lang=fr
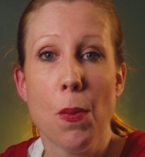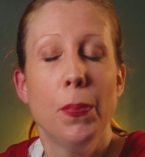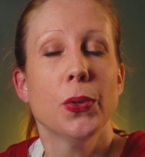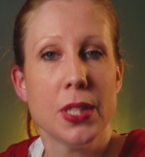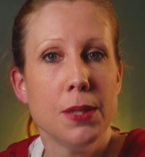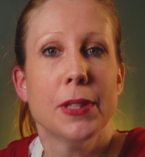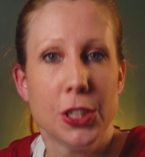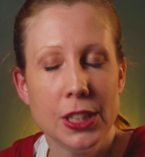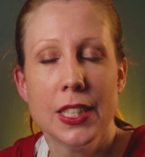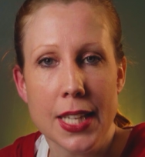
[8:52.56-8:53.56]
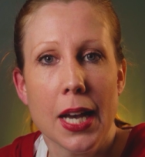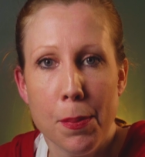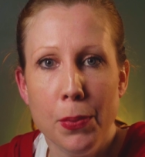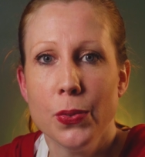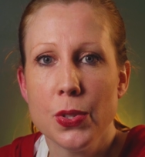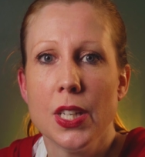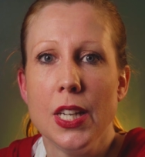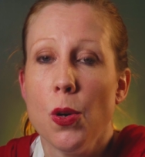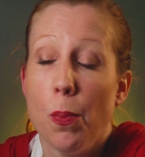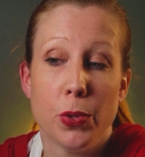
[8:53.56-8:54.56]
on peut s'imaginer sa réponse,
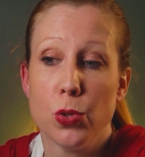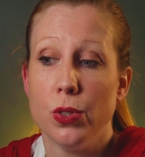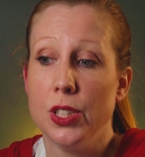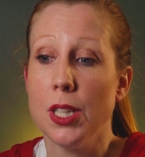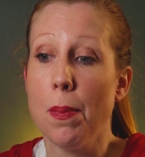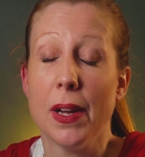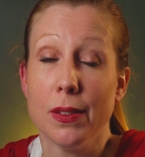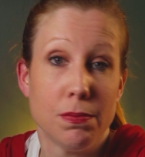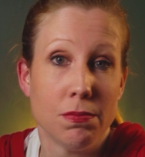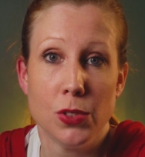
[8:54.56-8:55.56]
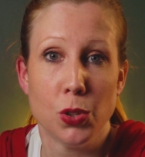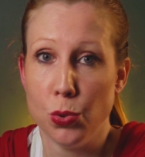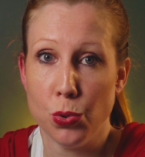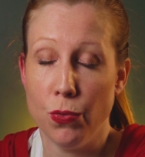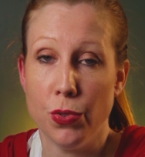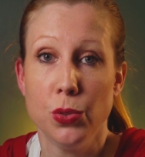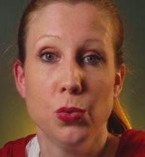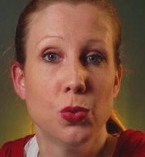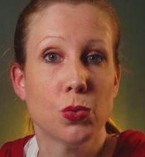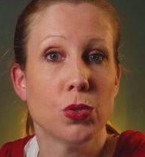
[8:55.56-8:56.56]
et on peut se dire, ben que tu le veuilles
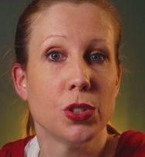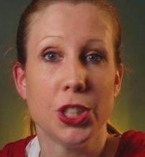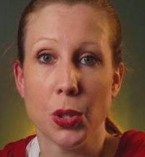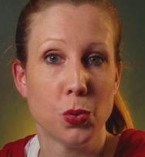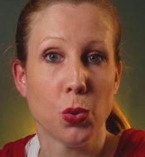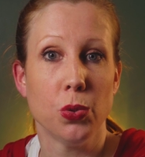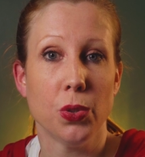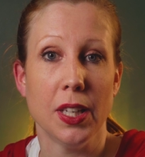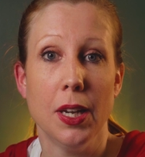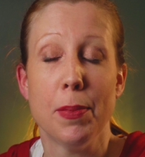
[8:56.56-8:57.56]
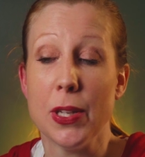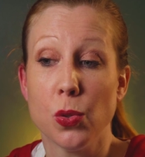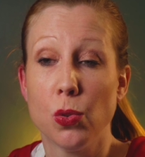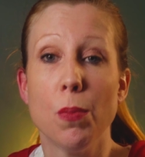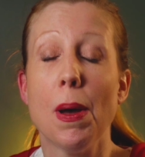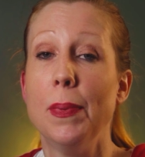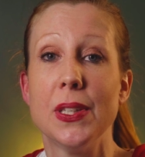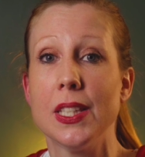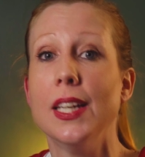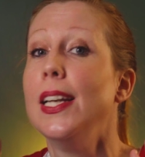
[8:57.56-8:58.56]
ou non, j'y retournerai. Parce que Thomas
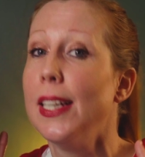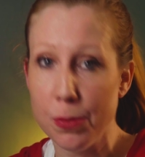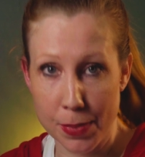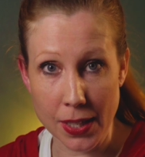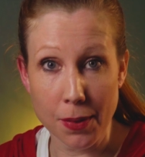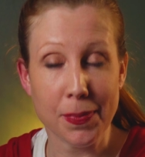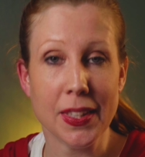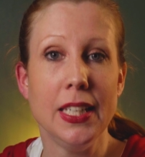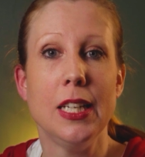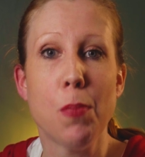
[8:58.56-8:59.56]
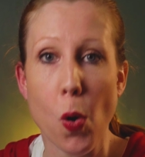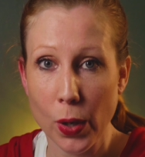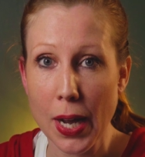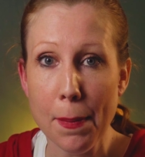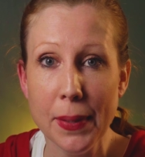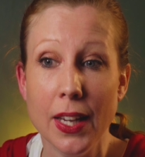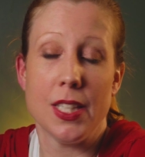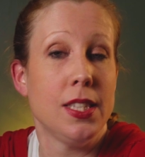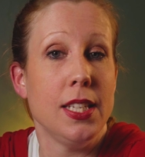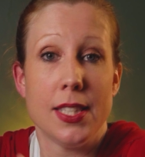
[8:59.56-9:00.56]
Pesquet, il est comme ça. Il est programmé.
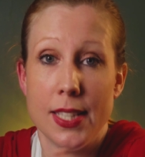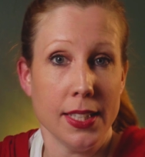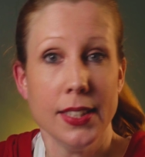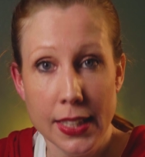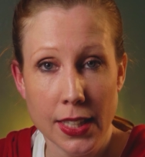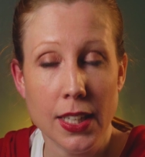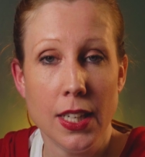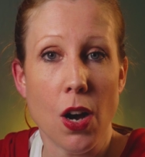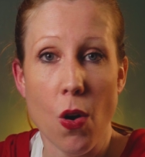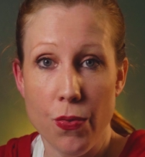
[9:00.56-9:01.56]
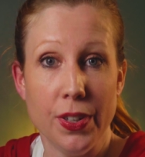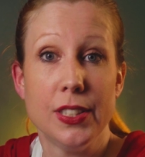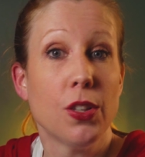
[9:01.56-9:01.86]
C'est des années, en fait,